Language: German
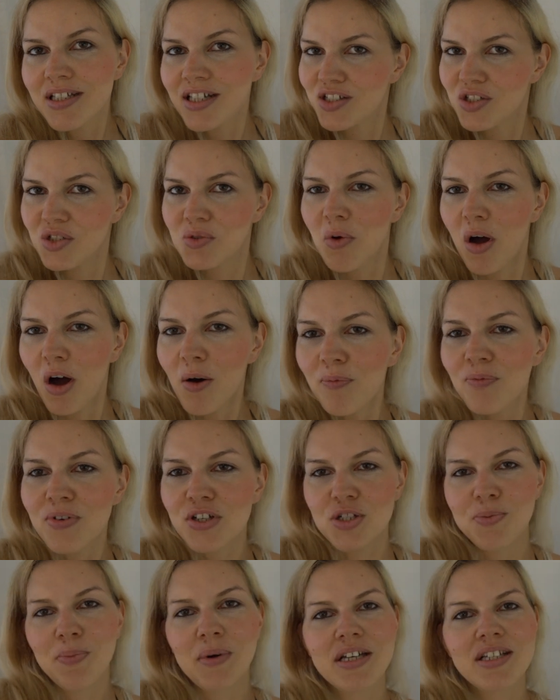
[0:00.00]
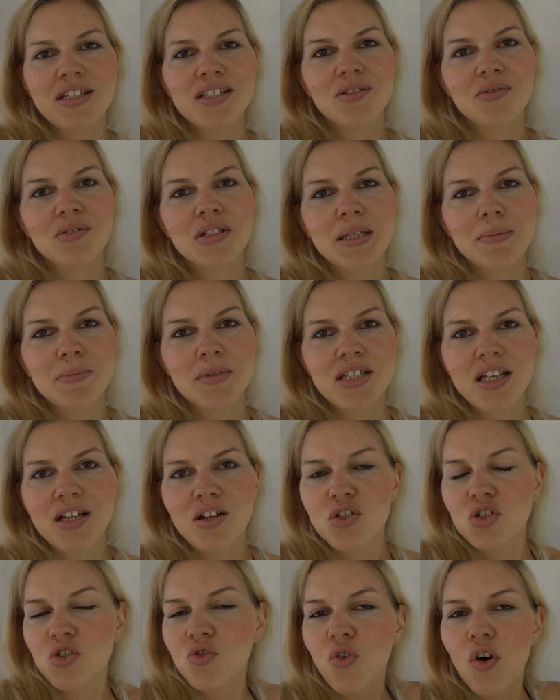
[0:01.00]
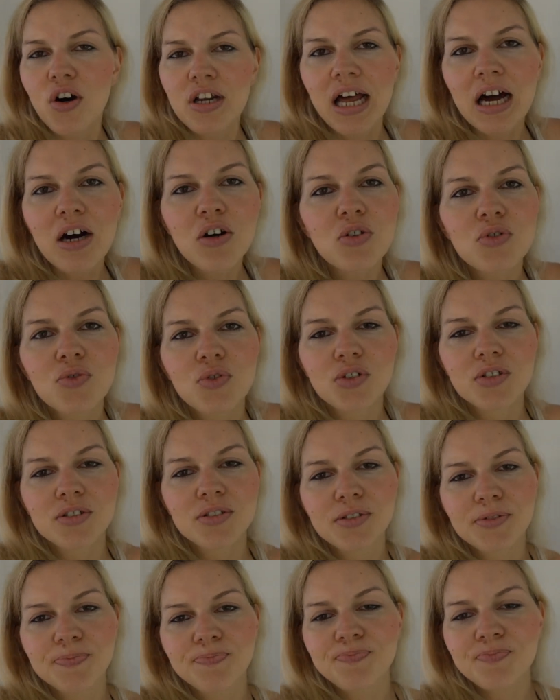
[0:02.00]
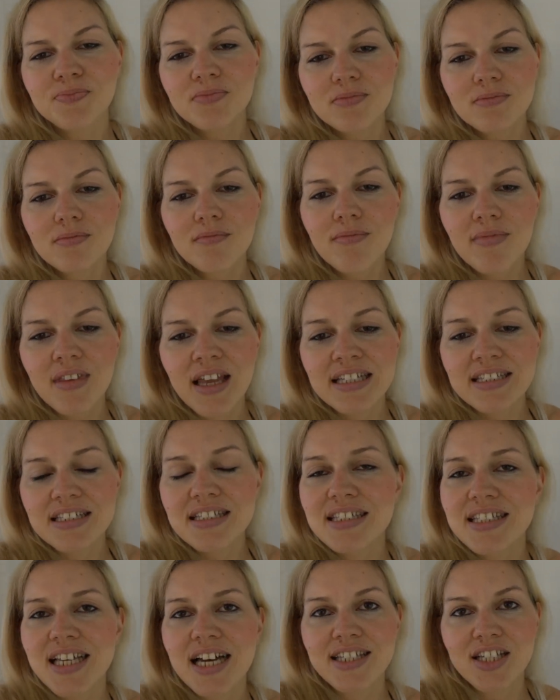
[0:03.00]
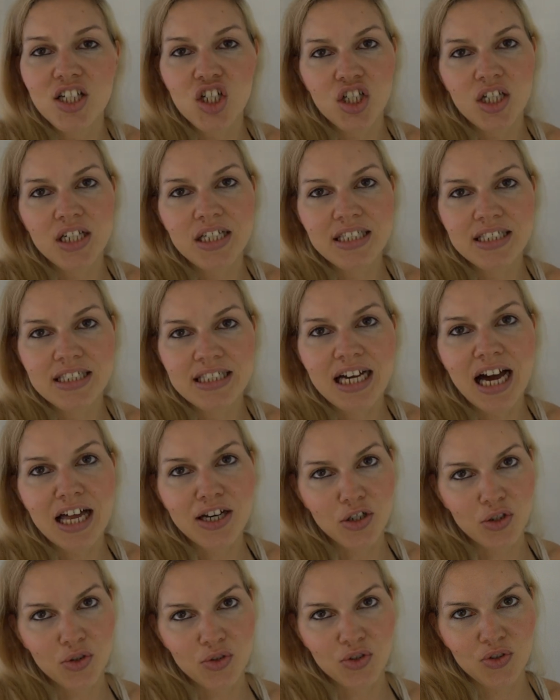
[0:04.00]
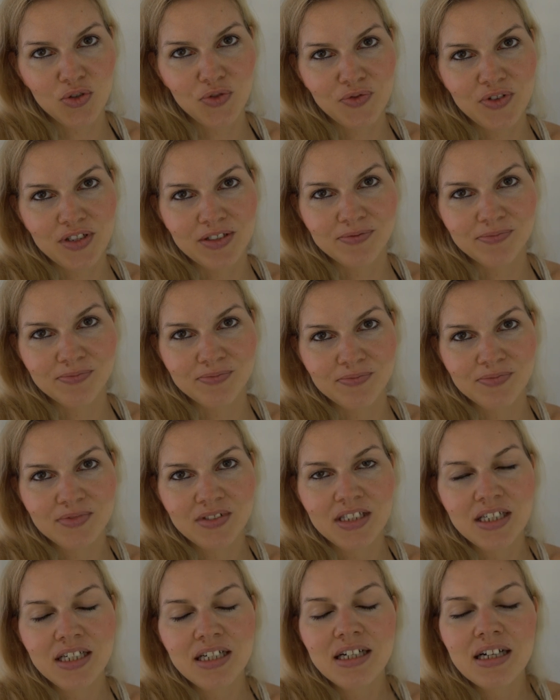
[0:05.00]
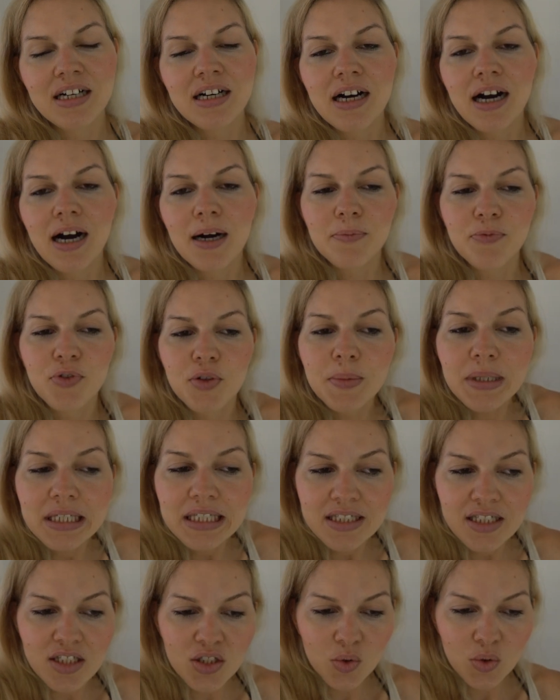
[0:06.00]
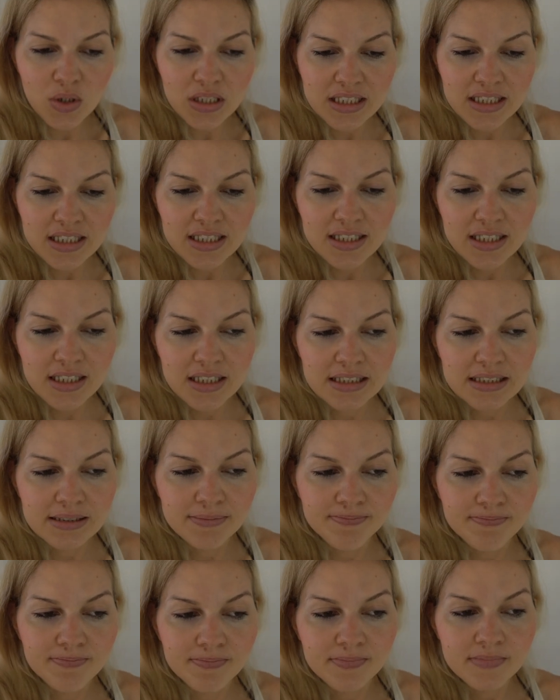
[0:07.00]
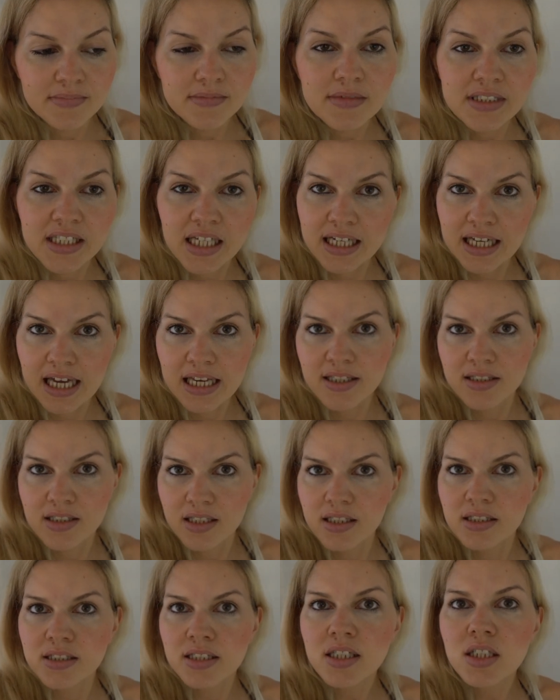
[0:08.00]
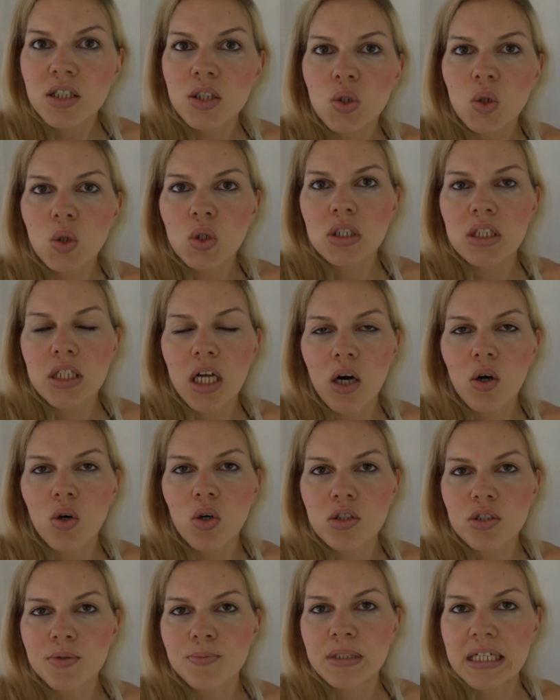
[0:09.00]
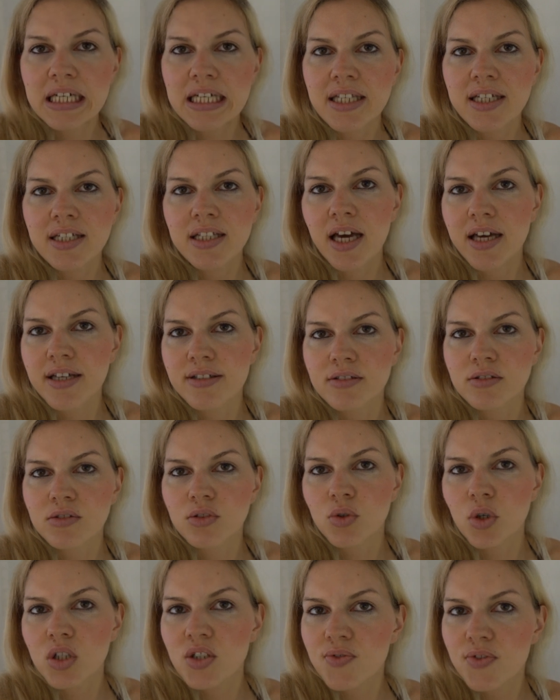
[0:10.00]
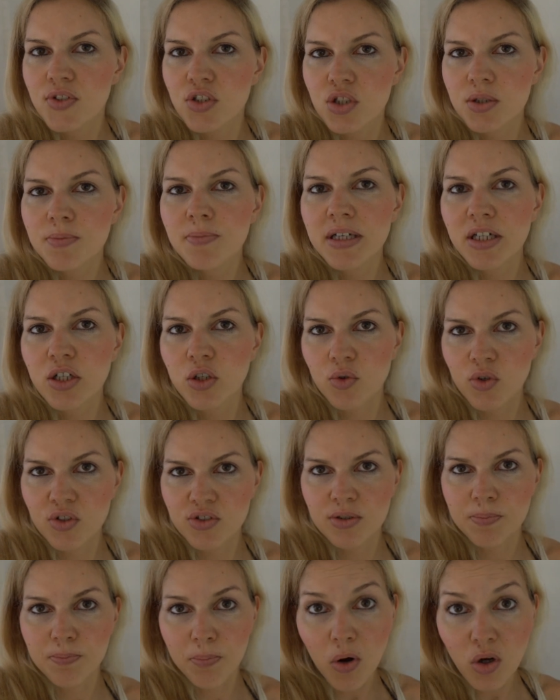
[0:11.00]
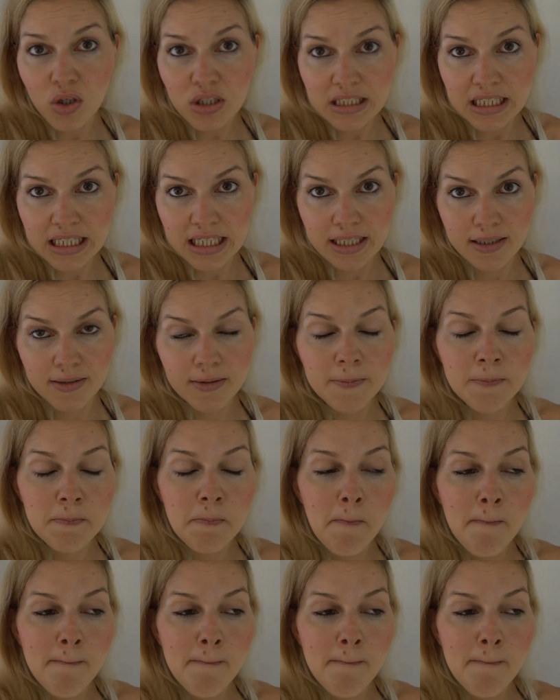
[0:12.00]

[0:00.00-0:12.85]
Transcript: dass du überhaupt was sprichst und nehmen dich dann auch sofort auf und es ist sehr, sehr schnell, hier Anschluss zu finden. Ähm, für mich ist es so, dass ich in, sehr gerne trainiere und auch zum Training in einen CrossFit-Gym, eine CrossFit-Box gehe.